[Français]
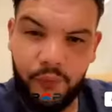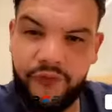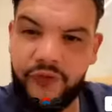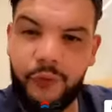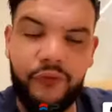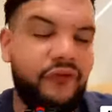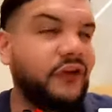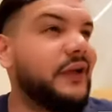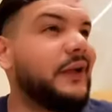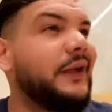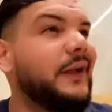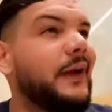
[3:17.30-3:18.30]
dire aussi
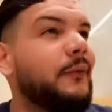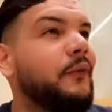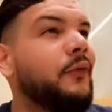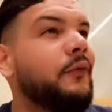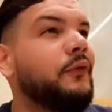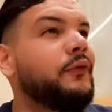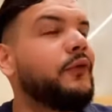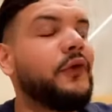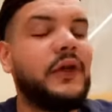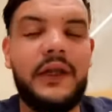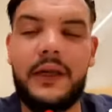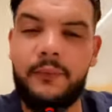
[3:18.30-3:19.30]
clairement que
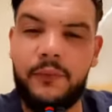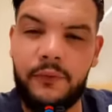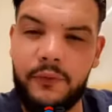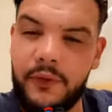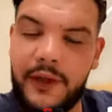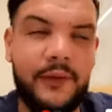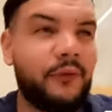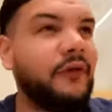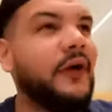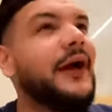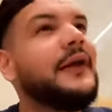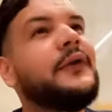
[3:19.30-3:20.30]
clairement, allez on,
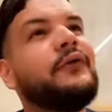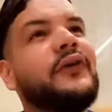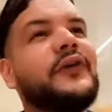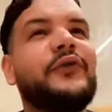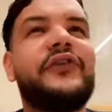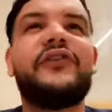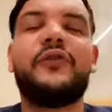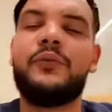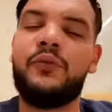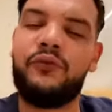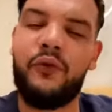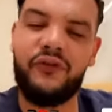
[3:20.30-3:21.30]
va, allez, on va utiliser le
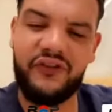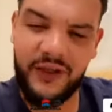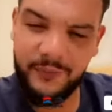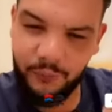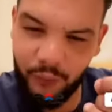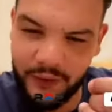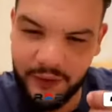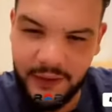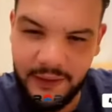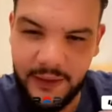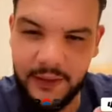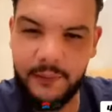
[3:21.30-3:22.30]
bon français pour être
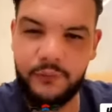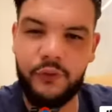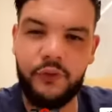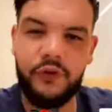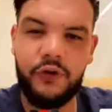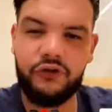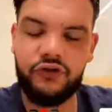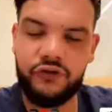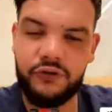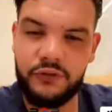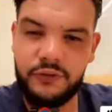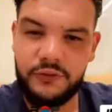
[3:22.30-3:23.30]
clair comme de l'eau de
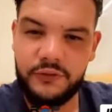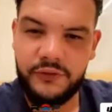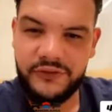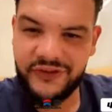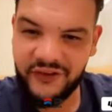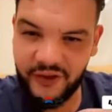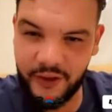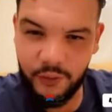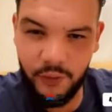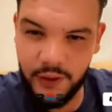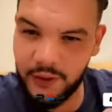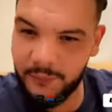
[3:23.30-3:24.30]
roche, ça se
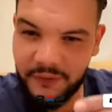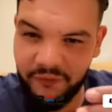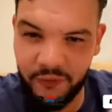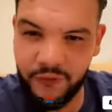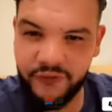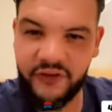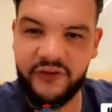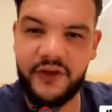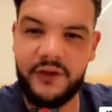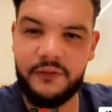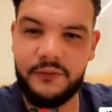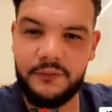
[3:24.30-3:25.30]
réglera comme ils veulent que ça se règle.